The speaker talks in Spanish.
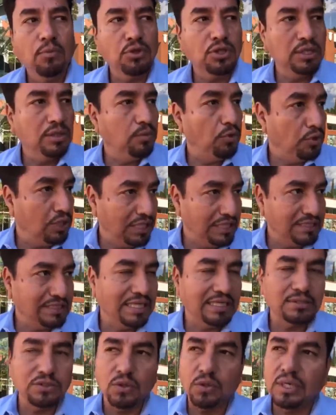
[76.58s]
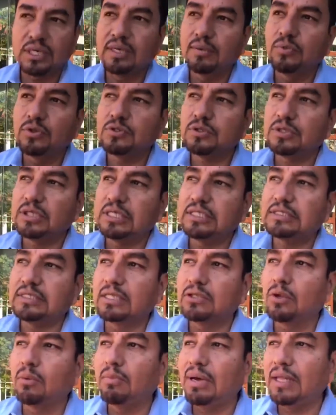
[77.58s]
El motivo de esta acción que hemos
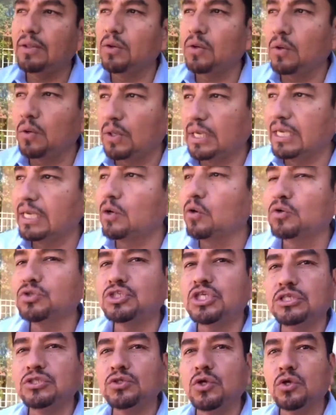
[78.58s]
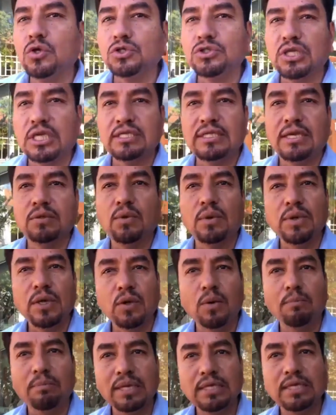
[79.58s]
este, tomado en consenso los
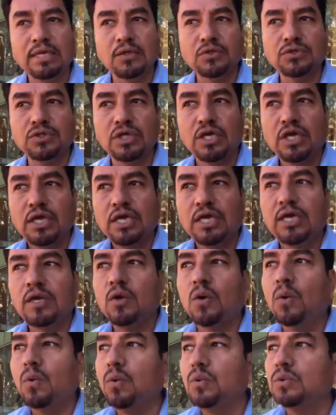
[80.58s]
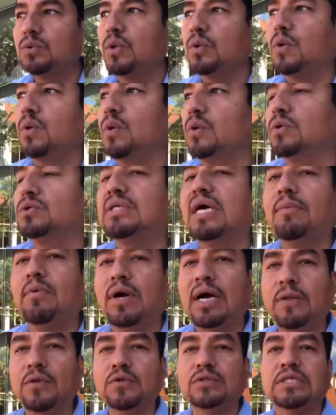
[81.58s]
39 compañeros en conjunto con los
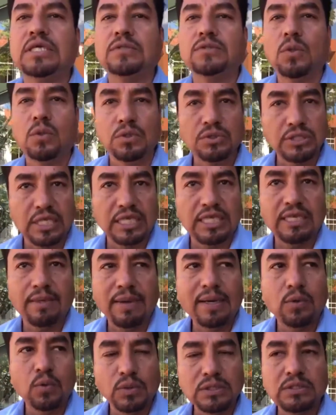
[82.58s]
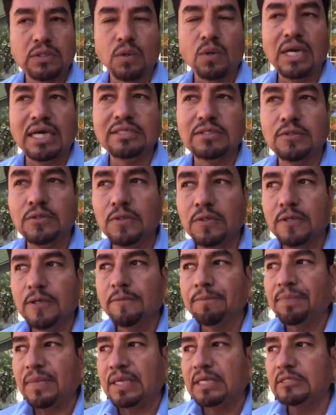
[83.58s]
abogados que son los que llevan nuestro caso
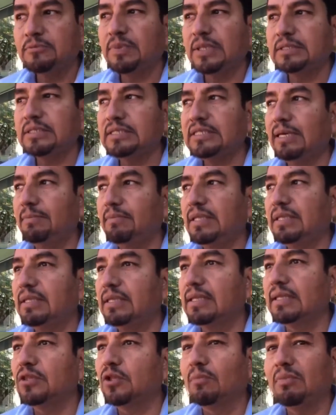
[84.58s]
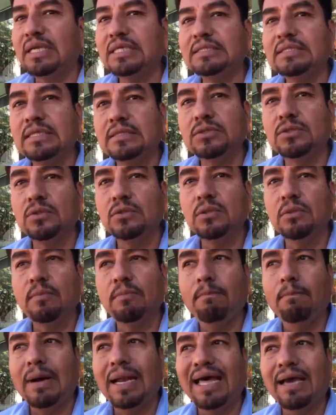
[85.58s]
es precisamente de tomar esta
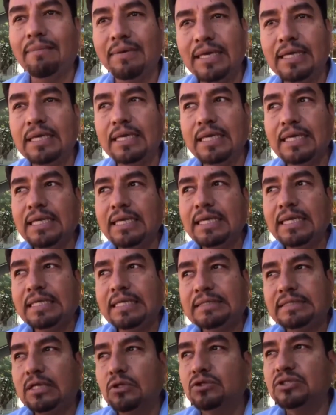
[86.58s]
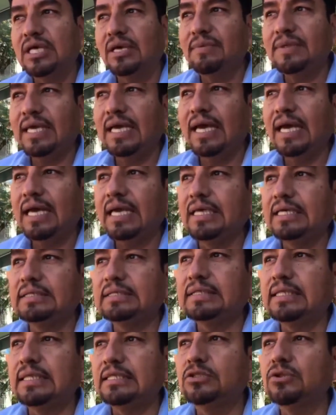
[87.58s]
acción para ver se nos había
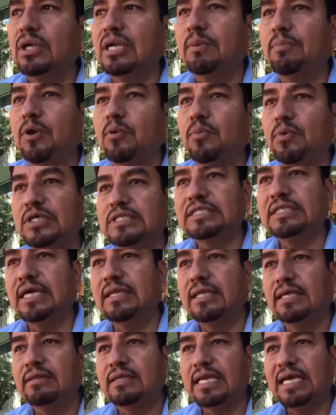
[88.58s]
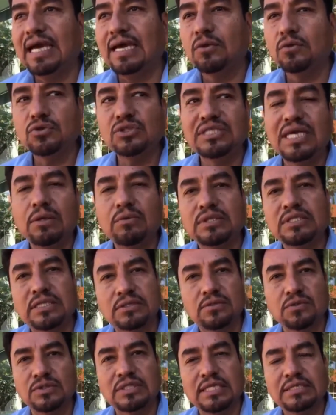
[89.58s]
este, hecho la propuesta de entregarnos ya
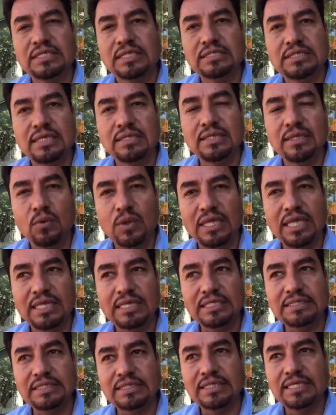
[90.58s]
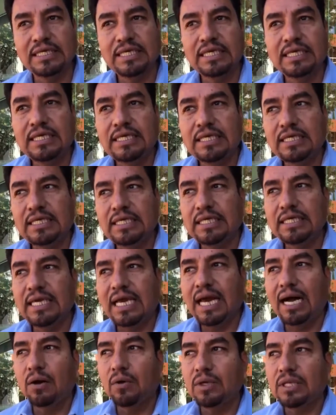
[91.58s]
nuestras constancias de antigüedades
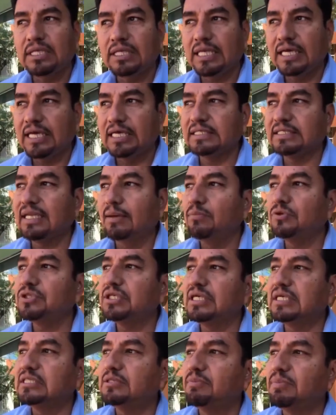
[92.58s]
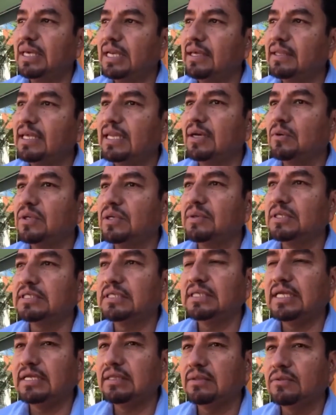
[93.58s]
y ahorita estamos en espera de la
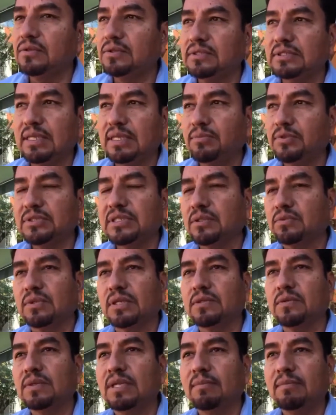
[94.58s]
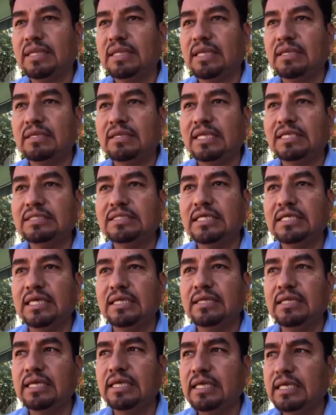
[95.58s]
universidad, no estamos actuando de una manera
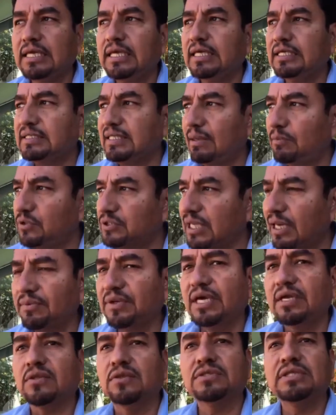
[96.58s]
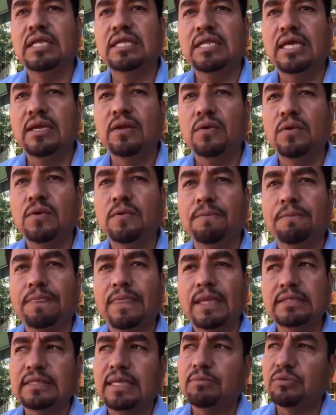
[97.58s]
intransigente, estamos abiertos al diálogo,
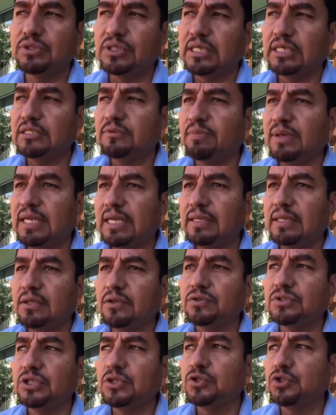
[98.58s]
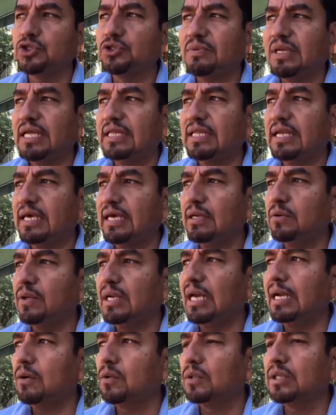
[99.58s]
estamos en espera de ellos, ellos nos van a traer
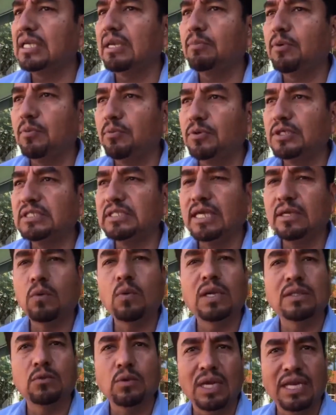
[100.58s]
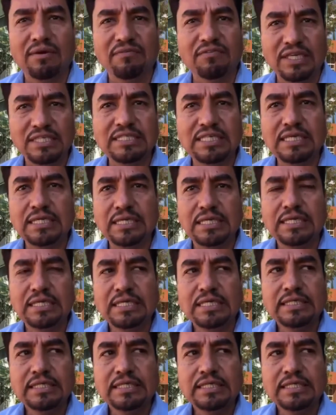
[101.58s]
una contrapropuesta en cuanto a la fecha,